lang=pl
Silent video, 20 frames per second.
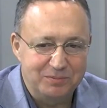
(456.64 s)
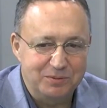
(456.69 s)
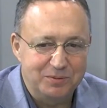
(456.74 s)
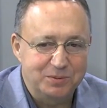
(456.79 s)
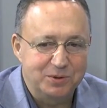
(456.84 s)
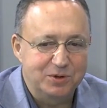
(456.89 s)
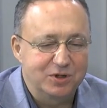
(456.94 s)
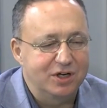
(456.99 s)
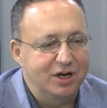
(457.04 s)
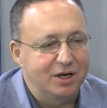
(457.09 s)
pan po
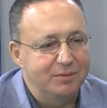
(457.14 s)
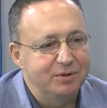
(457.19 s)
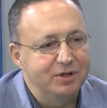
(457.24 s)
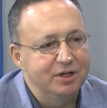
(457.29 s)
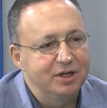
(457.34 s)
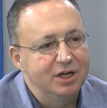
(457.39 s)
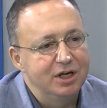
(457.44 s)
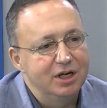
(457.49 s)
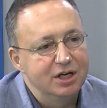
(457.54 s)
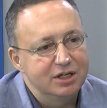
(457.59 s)

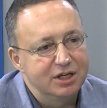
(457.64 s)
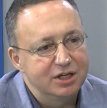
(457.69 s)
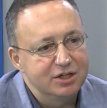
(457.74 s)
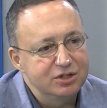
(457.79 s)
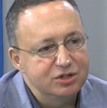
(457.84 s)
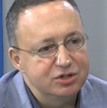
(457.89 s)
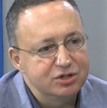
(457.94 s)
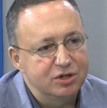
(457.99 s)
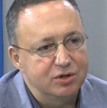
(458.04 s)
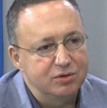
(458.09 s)
programie.
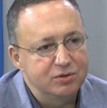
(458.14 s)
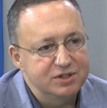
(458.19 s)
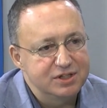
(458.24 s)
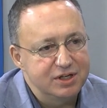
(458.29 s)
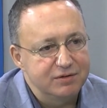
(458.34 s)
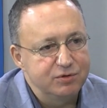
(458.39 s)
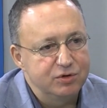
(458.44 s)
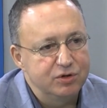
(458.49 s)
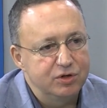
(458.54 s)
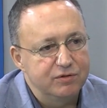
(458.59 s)
Kiedyś szkoły
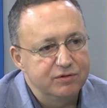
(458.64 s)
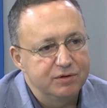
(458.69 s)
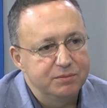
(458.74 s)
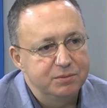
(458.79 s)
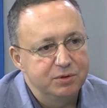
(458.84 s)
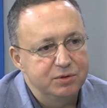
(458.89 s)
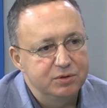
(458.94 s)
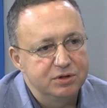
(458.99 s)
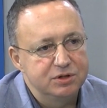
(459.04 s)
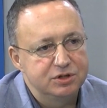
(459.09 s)
zawodowe
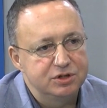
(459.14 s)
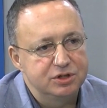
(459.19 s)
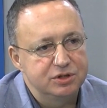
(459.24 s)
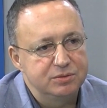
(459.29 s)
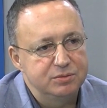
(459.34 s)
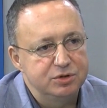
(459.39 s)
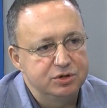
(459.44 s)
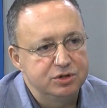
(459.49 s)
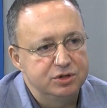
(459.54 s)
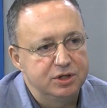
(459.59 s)
były
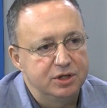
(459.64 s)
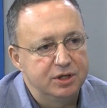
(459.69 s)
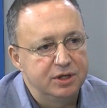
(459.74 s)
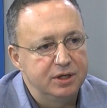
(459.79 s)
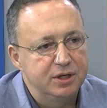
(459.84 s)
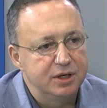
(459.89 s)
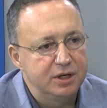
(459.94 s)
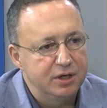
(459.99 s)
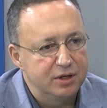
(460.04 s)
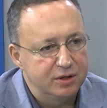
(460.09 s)
czymś
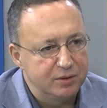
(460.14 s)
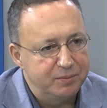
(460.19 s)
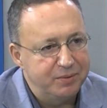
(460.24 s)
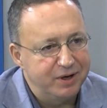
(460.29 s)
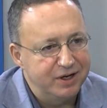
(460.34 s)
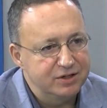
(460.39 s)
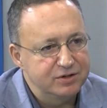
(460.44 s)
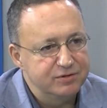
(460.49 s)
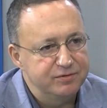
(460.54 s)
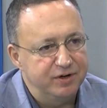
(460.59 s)
no,
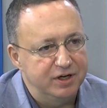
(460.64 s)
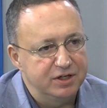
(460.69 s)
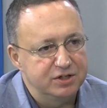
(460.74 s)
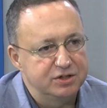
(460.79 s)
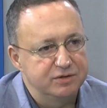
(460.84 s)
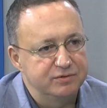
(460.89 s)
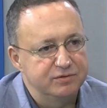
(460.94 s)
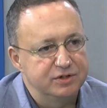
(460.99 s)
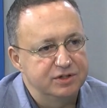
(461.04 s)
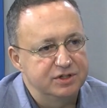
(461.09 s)
bardzo
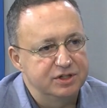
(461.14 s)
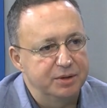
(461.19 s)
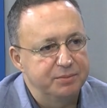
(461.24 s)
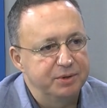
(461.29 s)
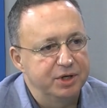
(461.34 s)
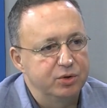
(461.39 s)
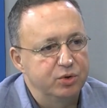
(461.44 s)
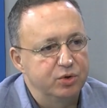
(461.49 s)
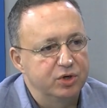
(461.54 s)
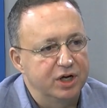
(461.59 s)
ważnym w systemie
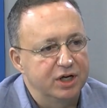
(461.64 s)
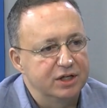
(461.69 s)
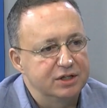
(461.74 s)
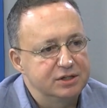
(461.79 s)
chce edukacji.